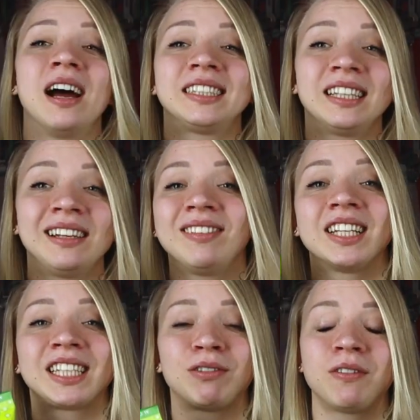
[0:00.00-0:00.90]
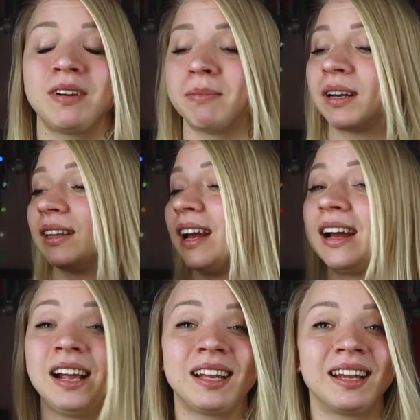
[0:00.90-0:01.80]
остановила свой выбор
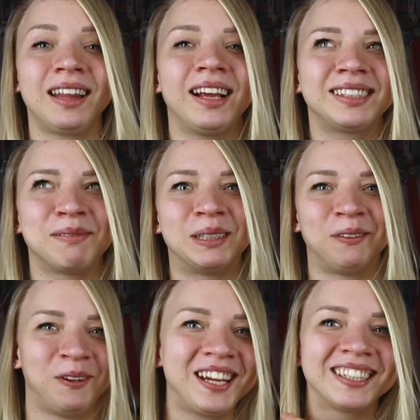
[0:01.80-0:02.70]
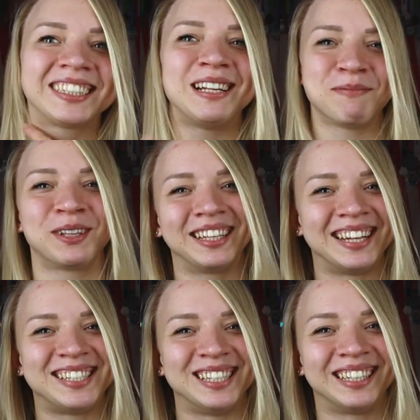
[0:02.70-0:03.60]
на китайском зефире с лимонной
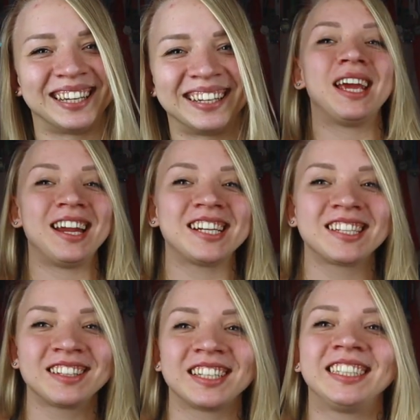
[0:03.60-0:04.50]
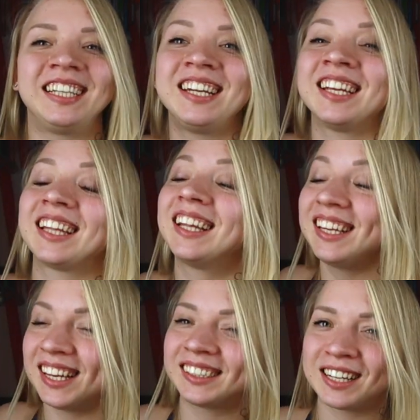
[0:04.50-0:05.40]
начинкой. Я решила разделить это на
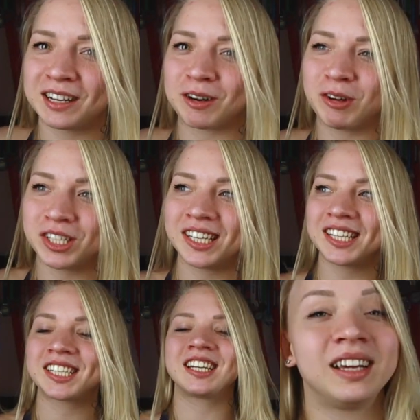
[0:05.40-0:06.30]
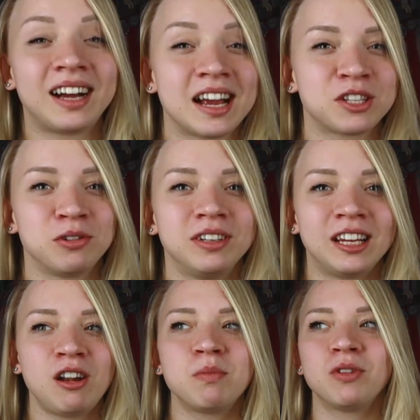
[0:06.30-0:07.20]
несколько розыгрышей, и каждую
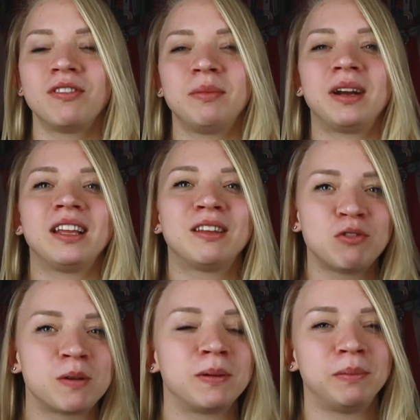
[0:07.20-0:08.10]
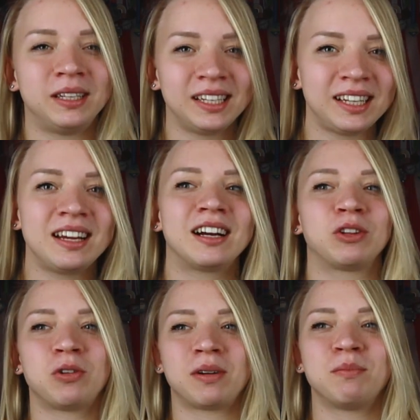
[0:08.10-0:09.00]
неделю буду выбирать двух победителей,
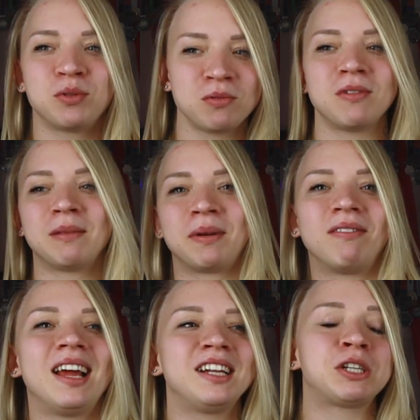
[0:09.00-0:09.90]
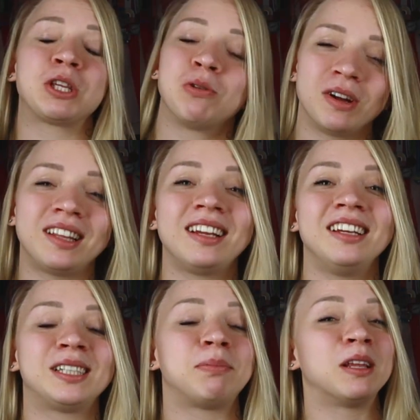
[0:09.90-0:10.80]
которым буду отправлять что-то
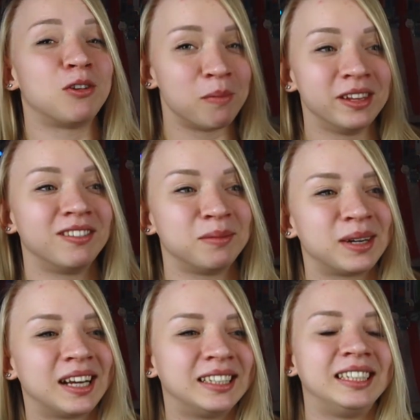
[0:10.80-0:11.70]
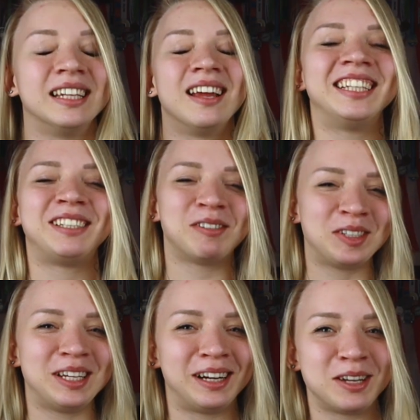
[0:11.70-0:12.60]
из подобного магазина. И
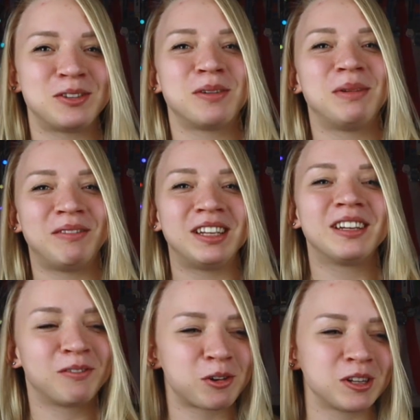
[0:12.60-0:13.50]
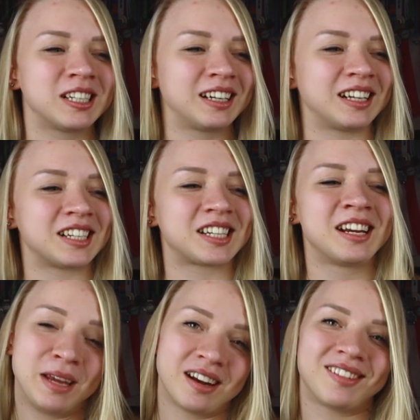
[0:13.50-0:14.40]
сегодня я хочу объявить в розыгрыш
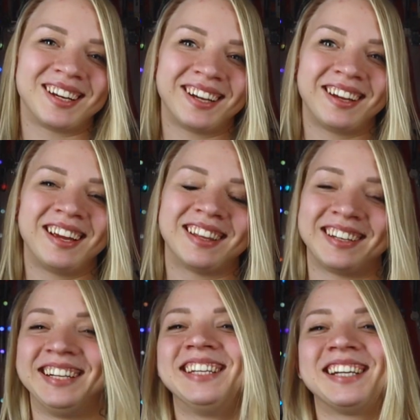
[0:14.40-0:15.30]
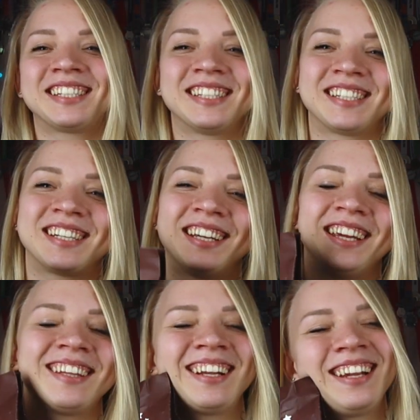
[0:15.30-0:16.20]
первое. Это, конечно же,
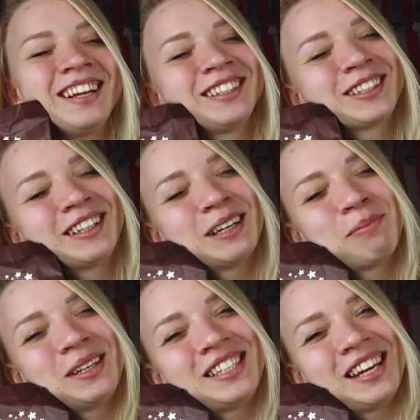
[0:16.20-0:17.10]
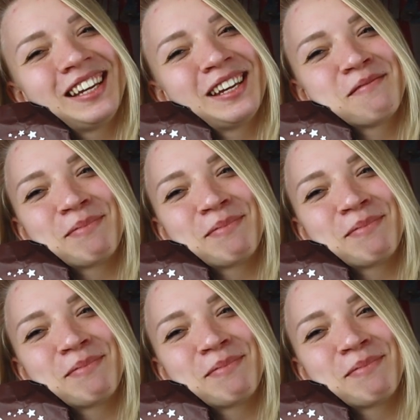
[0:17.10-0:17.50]
итальянское печенье